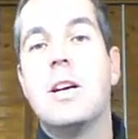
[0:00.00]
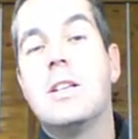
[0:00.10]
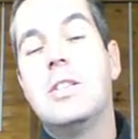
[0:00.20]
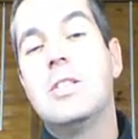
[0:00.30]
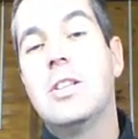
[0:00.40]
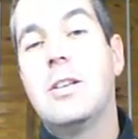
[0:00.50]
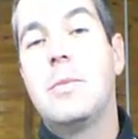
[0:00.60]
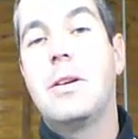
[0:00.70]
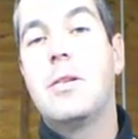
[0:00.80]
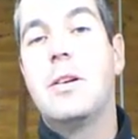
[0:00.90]
Dizem também
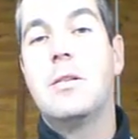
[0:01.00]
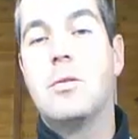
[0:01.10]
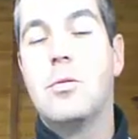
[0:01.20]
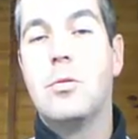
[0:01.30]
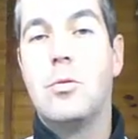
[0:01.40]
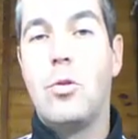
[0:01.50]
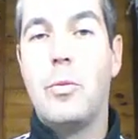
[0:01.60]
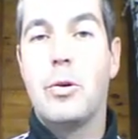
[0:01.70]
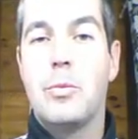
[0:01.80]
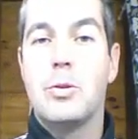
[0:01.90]
que o, o, homem
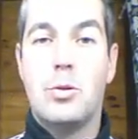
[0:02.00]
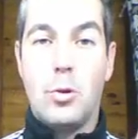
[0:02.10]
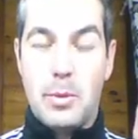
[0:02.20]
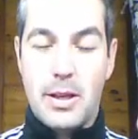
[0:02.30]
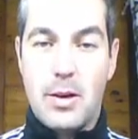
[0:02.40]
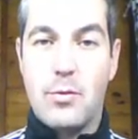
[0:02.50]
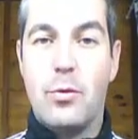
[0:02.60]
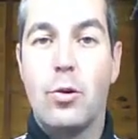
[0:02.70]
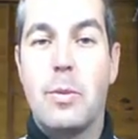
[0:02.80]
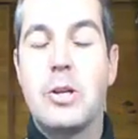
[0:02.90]
começou a dominar o
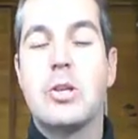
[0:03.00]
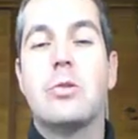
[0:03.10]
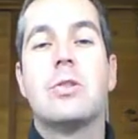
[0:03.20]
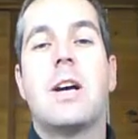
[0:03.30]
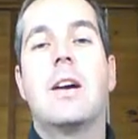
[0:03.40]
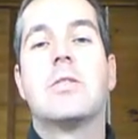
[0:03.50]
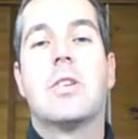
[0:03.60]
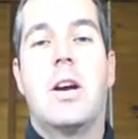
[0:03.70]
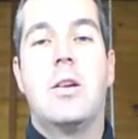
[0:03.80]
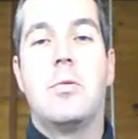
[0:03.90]
fogo a partir dos raios que
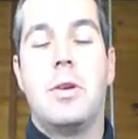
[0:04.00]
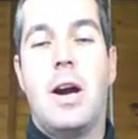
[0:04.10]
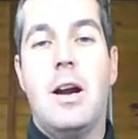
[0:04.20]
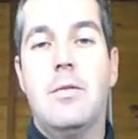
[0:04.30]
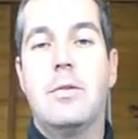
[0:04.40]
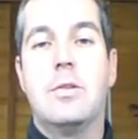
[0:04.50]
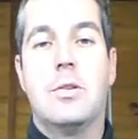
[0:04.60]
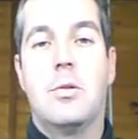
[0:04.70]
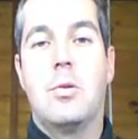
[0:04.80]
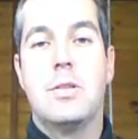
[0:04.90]
caíam em árvores e
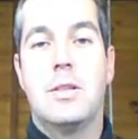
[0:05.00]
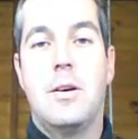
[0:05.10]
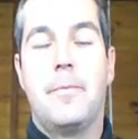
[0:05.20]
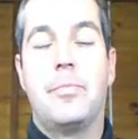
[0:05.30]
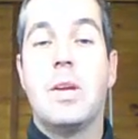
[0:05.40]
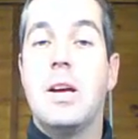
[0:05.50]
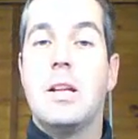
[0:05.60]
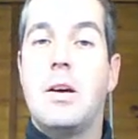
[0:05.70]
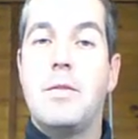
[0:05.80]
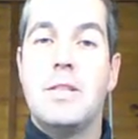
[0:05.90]
coisa e tal.
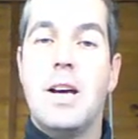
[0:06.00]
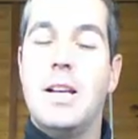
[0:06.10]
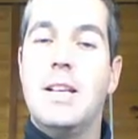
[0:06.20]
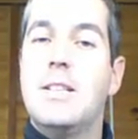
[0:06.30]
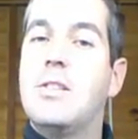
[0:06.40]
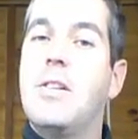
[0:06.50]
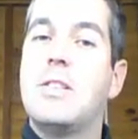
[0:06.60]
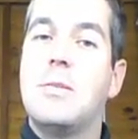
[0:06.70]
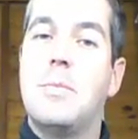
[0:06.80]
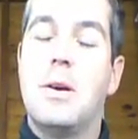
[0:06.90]
Talvez dali
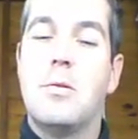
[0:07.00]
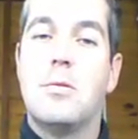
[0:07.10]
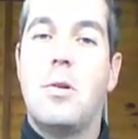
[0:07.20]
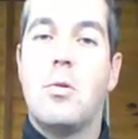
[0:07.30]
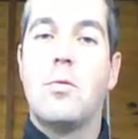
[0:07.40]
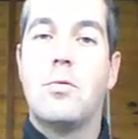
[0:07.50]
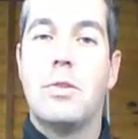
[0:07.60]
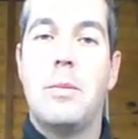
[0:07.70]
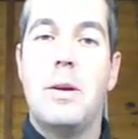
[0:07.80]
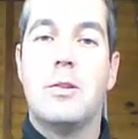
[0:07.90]
tivessem pego algum
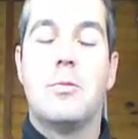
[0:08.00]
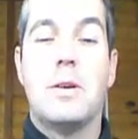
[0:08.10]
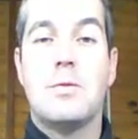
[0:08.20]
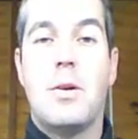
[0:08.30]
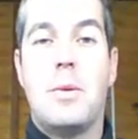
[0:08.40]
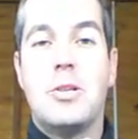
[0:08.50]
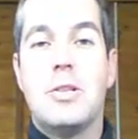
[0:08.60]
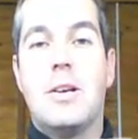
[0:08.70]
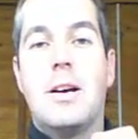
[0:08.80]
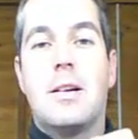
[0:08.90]
fundamento, mas foi a partir
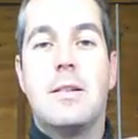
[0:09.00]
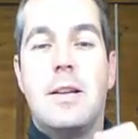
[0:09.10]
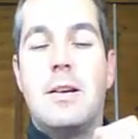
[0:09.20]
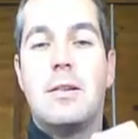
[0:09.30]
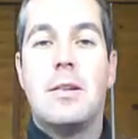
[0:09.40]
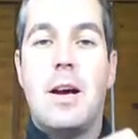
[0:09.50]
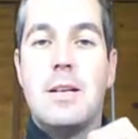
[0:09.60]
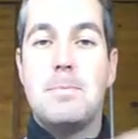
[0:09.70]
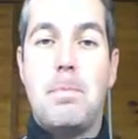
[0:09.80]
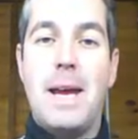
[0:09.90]
da, da, das
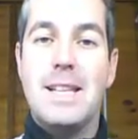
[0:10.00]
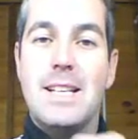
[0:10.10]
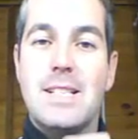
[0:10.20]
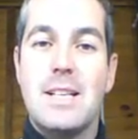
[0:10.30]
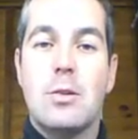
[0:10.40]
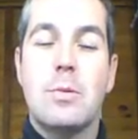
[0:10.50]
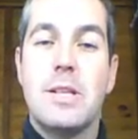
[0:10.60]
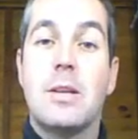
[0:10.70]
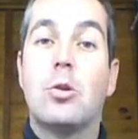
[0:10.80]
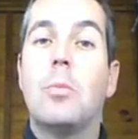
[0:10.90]
pedras que eles começaram a
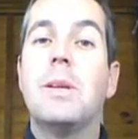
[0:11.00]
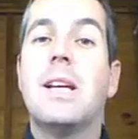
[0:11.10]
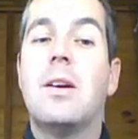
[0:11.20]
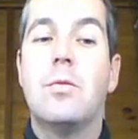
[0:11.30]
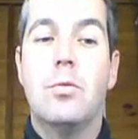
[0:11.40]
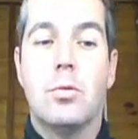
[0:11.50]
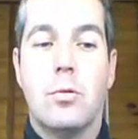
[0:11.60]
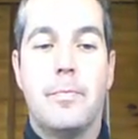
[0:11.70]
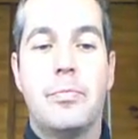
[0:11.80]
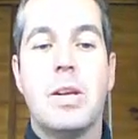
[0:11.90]
dominar o fogo.
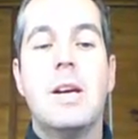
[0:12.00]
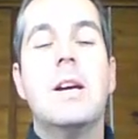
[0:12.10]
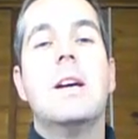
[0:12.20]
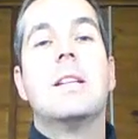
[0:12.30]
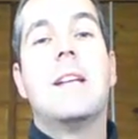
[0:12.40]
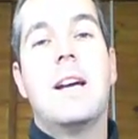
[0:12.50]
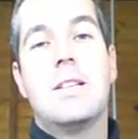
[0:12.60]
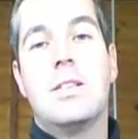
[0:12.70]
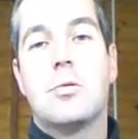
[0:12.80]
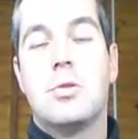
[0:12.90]
Daí é assim
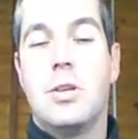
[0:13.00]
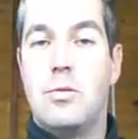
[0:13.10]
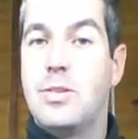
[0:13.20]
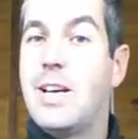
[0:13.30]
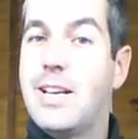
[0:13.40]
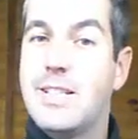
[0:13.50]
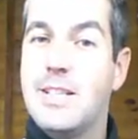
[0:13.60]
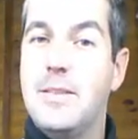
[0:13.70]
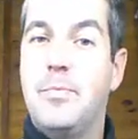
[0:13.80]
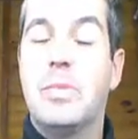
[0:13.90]
eles conseguiram se
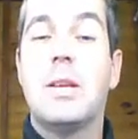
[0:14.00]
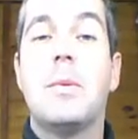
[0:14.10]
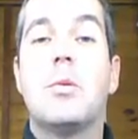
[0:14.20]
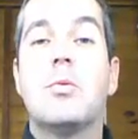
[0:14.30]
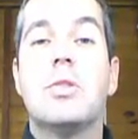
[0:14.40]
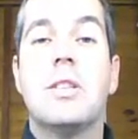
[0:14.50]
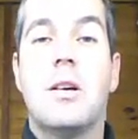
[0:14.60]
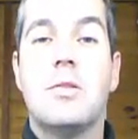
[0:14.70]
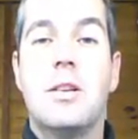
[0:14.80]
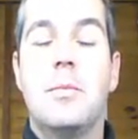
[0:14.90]
aquecer e também cozinhar
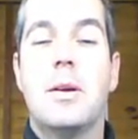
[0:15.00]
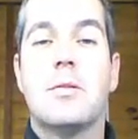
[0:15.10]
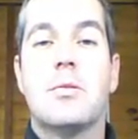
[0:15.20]
os alimentos.